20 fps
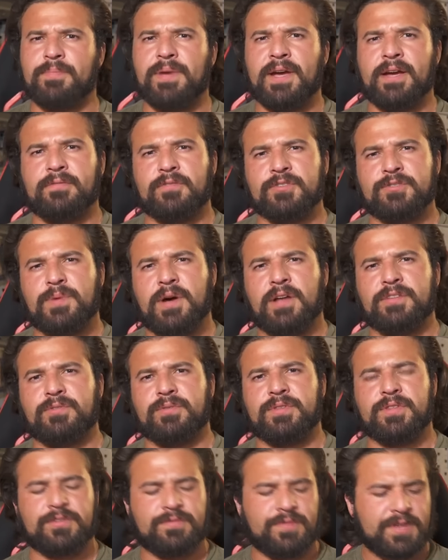Спасибо
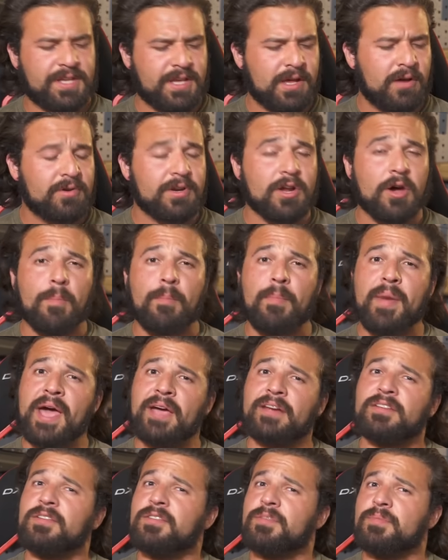нашему спонсору за
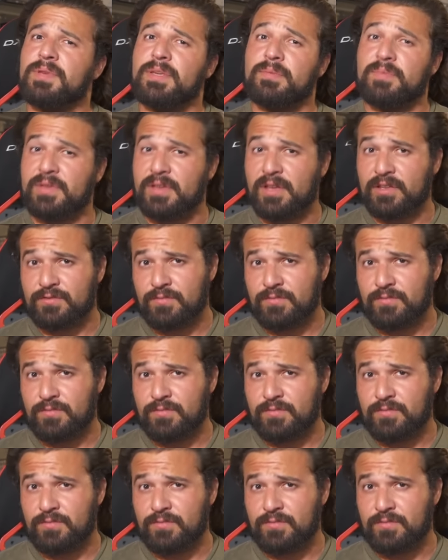поддержку. Возвращаемся к